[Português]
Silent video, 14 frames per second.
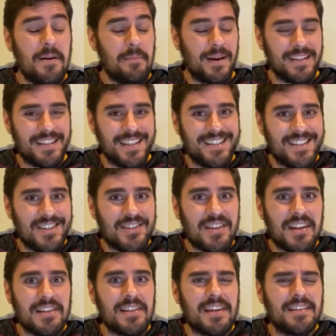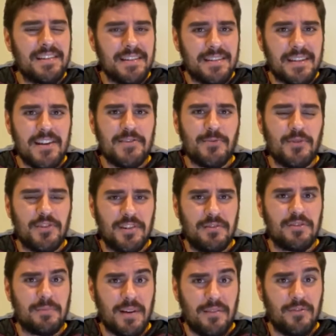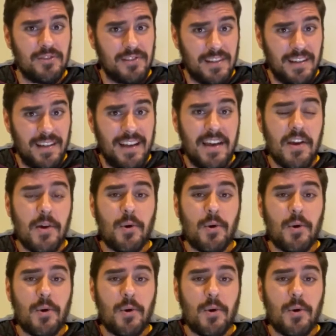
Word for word: Mas antes de trazer esses três motivos para você,